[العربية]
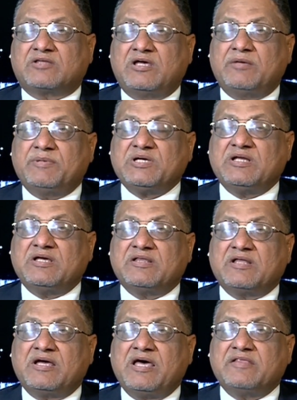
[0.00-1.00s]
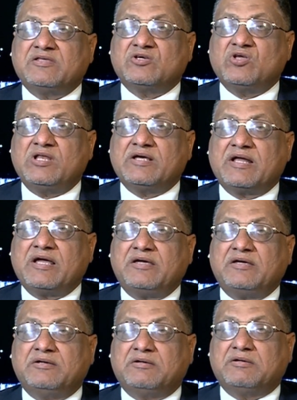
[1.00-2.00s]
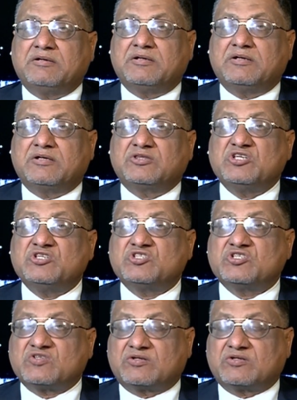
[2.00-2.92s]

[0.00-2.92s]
طيب احنا اذا هذه كلها راح آه، تنجزر